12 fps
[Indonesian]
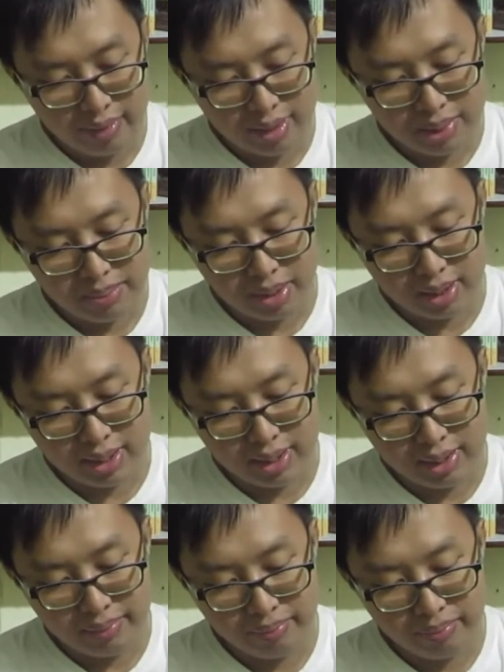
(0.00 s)
seperti
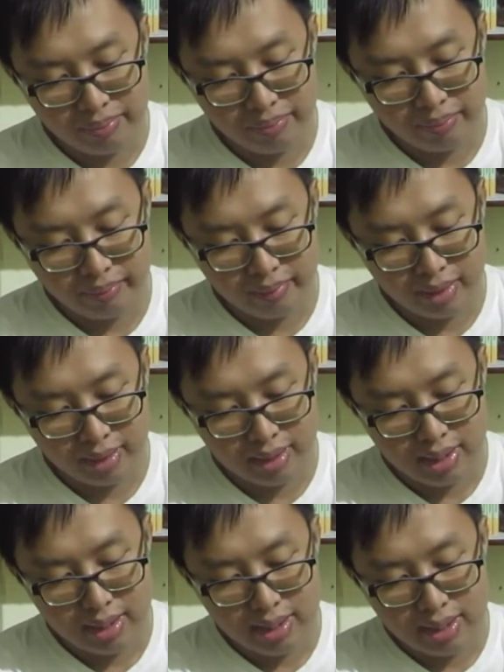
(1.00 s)
ini
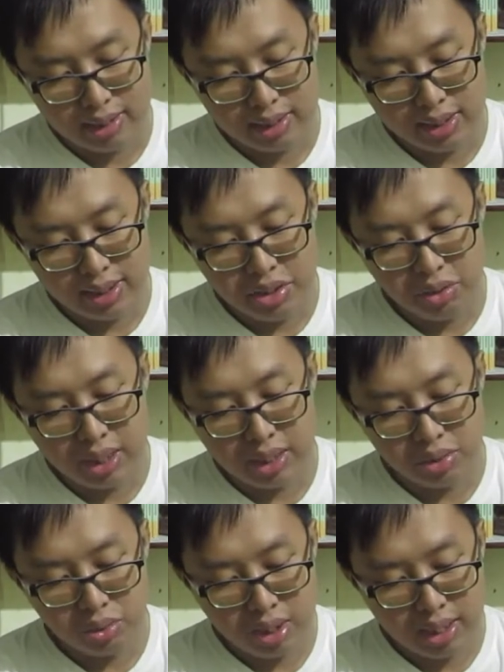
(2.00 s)
di sini juga
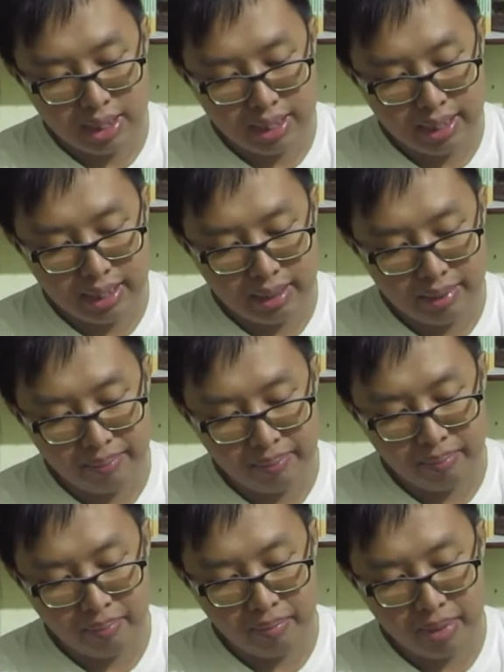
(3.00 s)
sudah
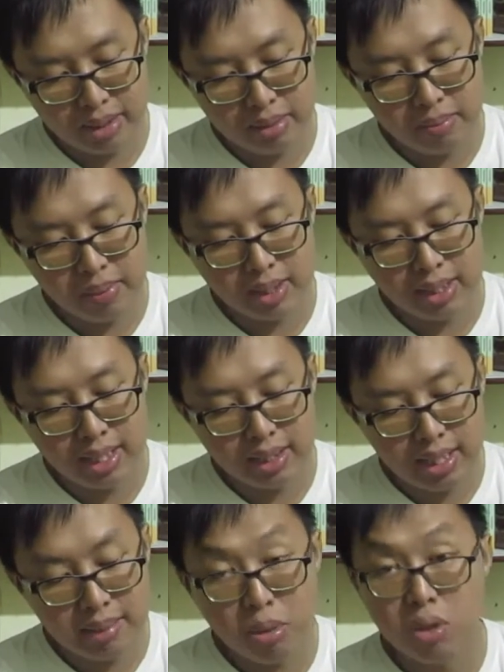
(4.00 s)
masih
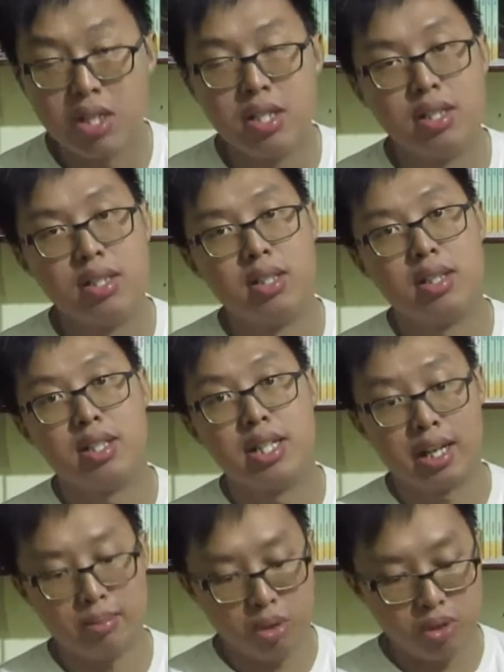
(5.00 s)
mempertahankan mode
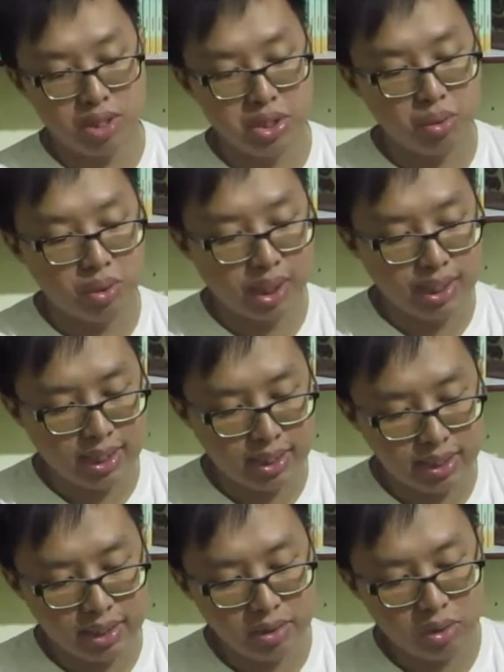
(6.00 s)
dark mode juga ya
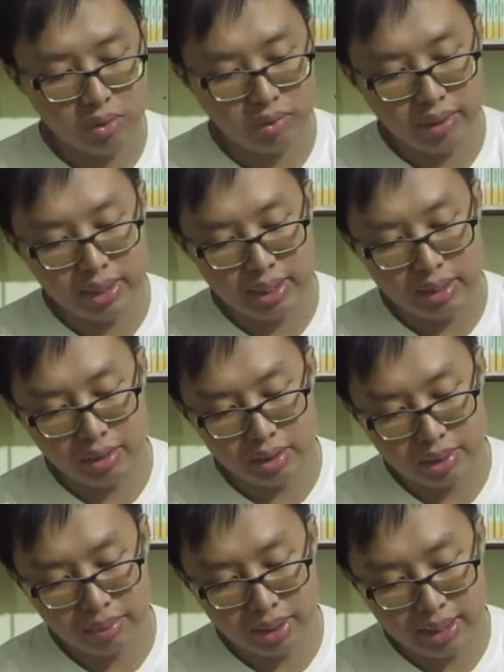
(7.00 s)
ini untuk ini
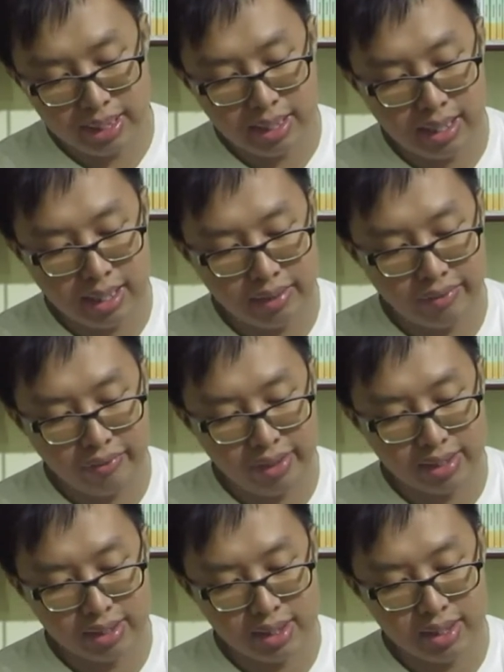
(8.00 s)
ini adalah
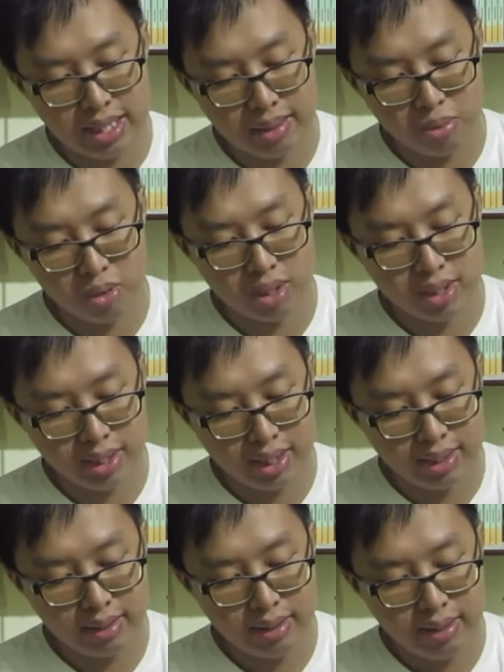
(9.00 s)
versi dark modenya
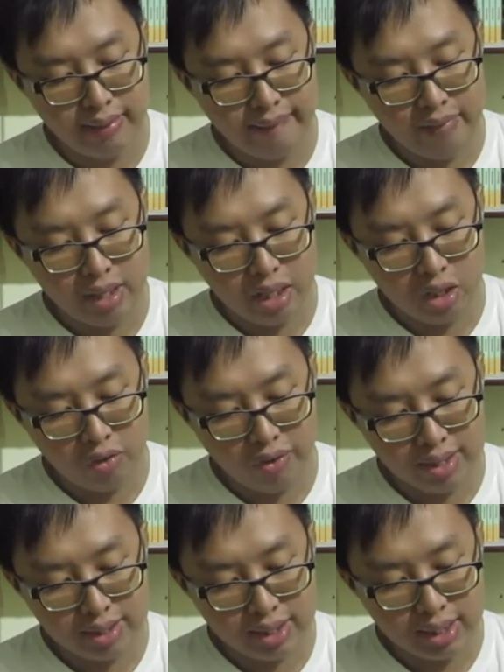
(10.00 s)
kalau
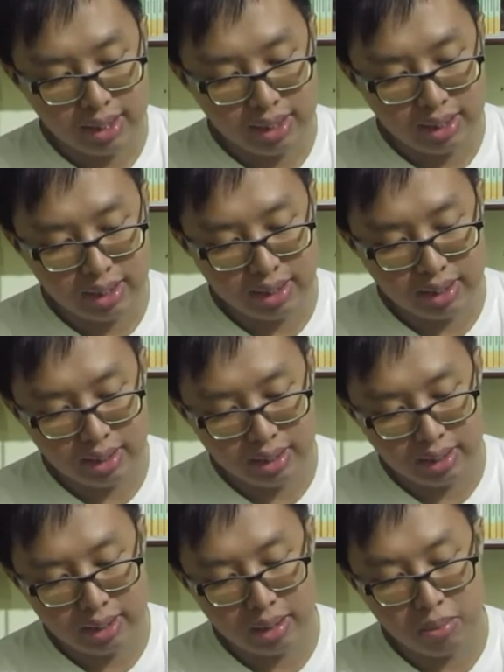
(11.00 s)
versi
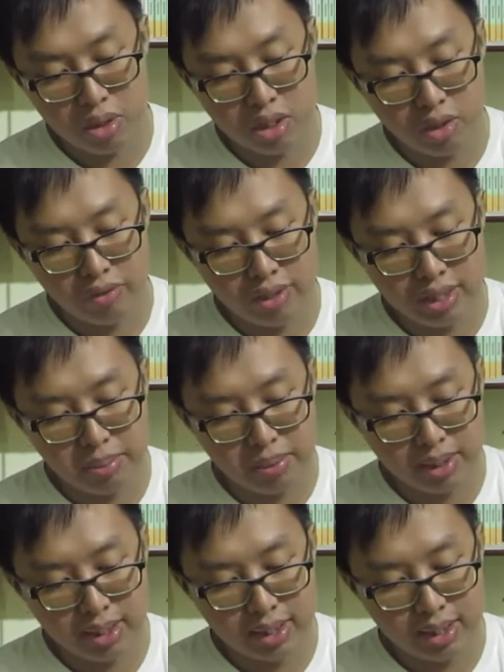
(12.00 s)
dark mode offnya
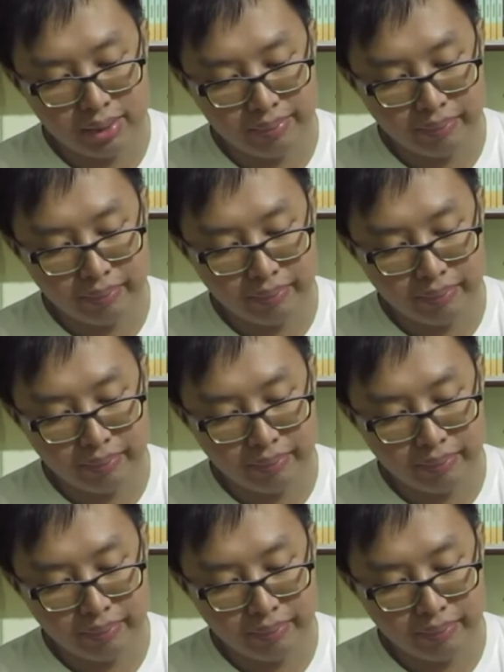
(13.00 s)
seperti ini